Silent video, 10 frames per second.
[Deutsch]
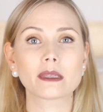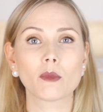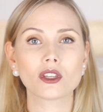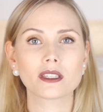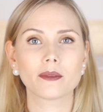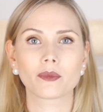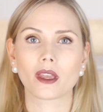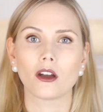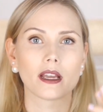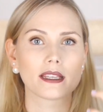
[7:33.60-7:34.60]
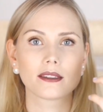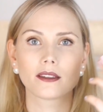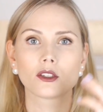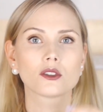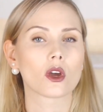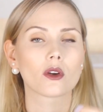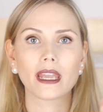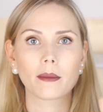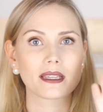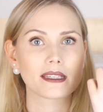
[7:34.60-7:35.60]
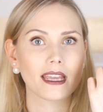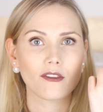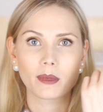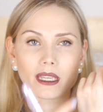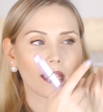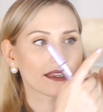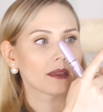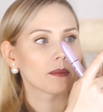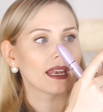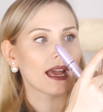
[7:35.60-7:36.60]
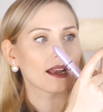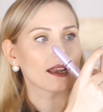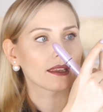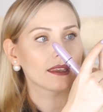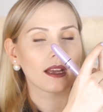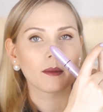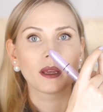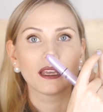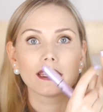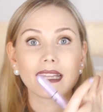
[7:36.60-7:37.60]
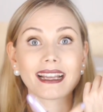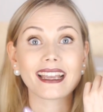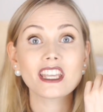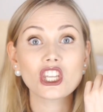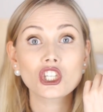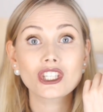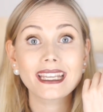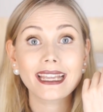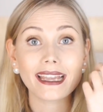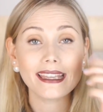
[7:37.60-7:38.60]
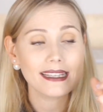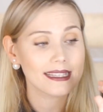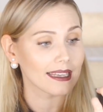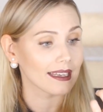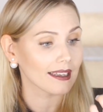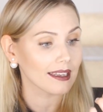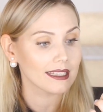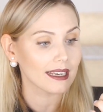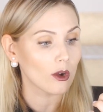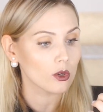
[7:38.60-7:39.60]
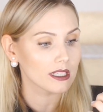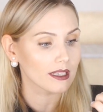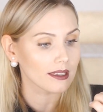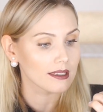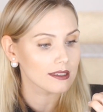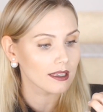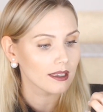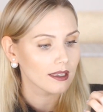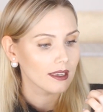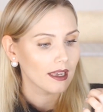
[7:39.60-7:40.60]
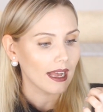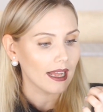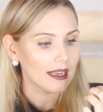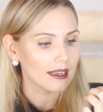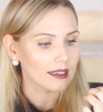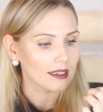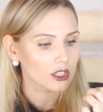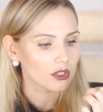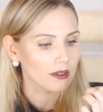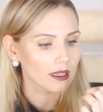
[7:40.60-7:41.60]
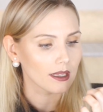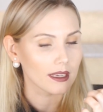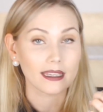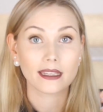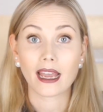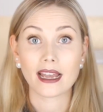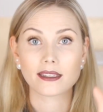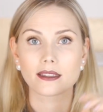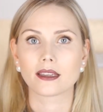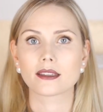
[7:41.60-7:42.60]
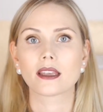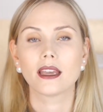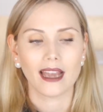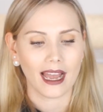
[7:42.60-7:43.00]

ich möchte, oh, es, sorry, aber es nervt mich gerade, geht mein Nagellack hier ab. Da kriege ich die Krise. Kriegt ihr da auch die Krise? Alter Schwede, ich hasse das.